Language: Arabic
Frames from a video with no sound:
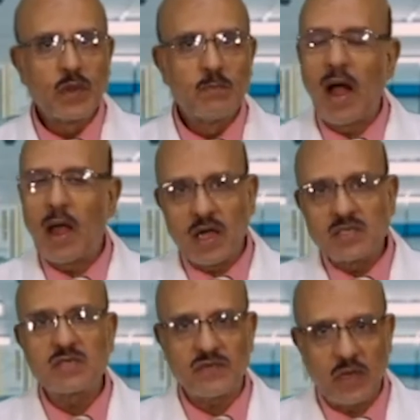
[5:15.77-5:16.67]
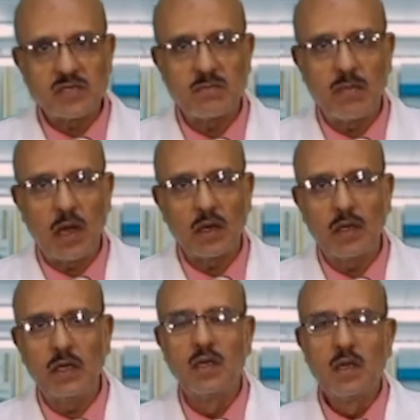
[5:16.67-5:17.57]
مع اسف اسف مع
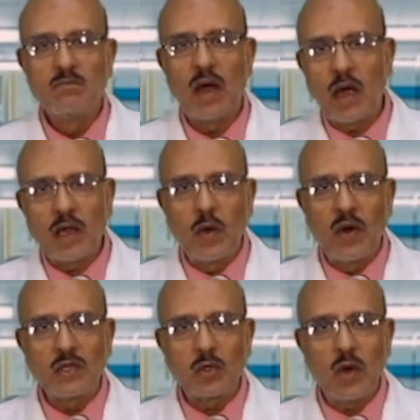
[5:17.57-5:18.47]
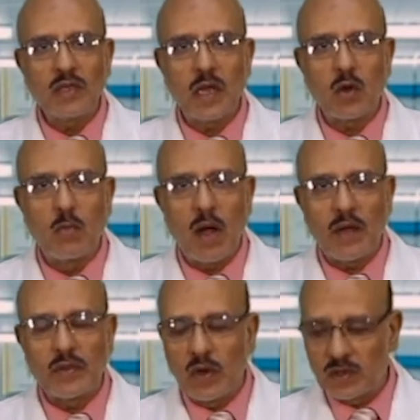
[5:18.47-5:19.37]
الايه مع ادوات اخواتك
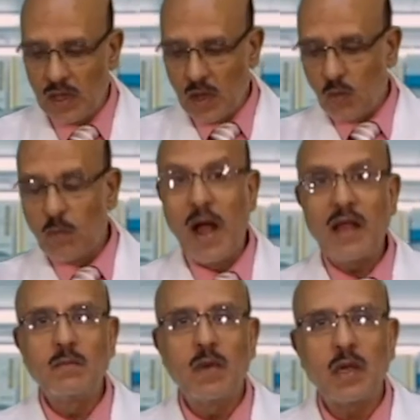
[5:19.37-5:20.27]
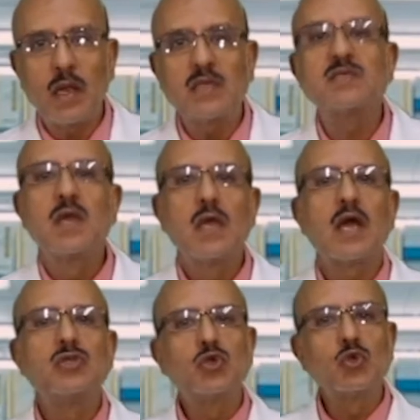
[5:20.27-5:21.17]
ومع ادوات وبعد ما اخلص
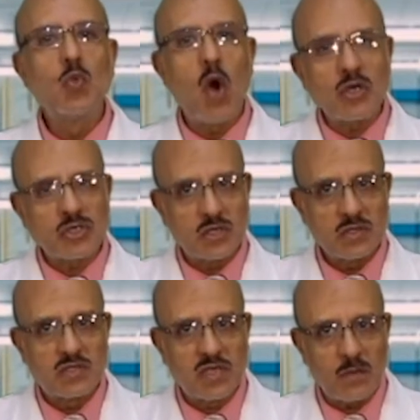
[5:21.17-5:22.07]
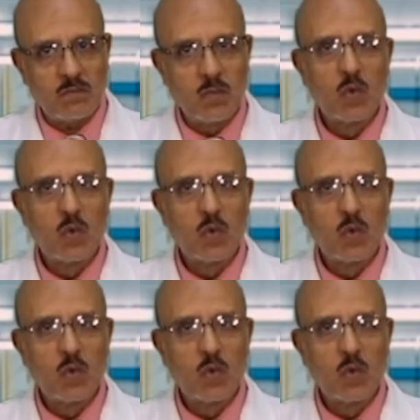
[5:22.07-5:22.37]
اي شود واش them